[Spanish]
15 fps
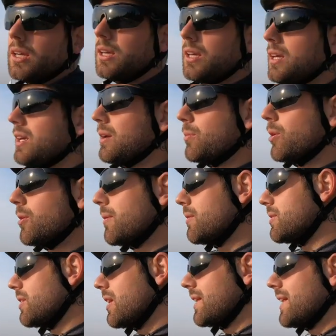Y
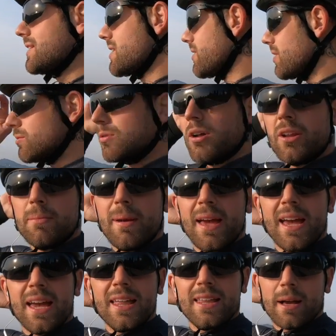bueno, la idea es hacer una hora y
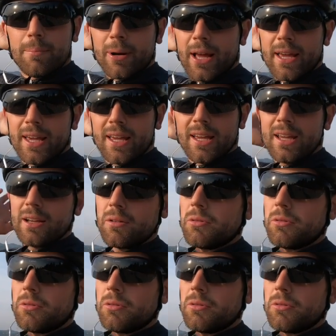media por ahí